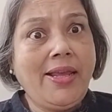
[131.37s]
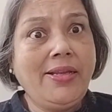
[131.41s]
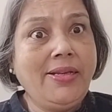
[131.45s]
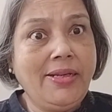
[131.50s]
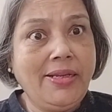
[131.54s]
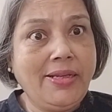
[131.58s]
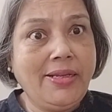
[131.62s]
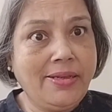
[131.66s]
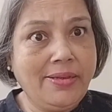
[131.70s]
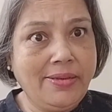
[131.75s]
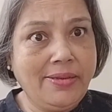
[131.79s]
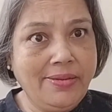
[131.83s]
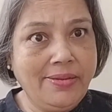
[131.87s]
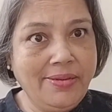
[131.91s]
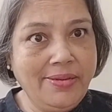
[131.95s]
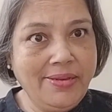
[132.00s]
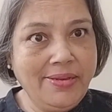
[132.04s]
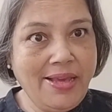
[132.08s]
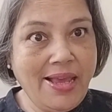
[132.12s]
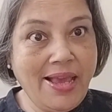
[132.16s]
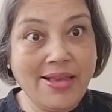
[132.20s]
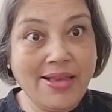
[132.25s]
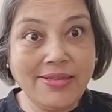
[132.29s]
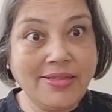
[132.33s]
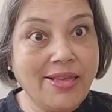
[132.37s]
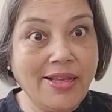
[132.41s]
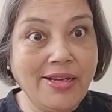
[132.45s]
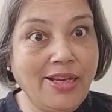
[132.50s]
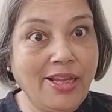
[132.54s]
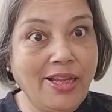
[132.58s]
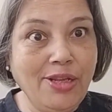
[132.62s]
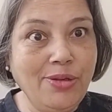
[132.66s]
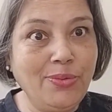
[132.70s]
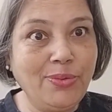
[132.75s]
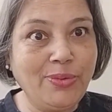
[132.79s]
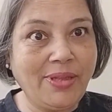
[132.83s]
ही नहीं ऐसा
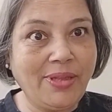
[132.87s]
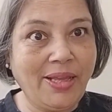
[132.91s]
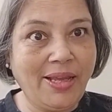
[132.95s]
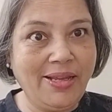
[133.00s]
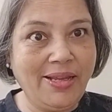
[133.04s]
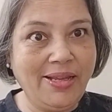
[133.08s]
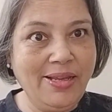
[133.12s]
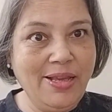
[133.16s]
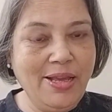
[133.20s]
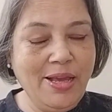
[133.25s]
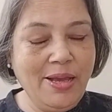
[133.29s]
नहीं होता है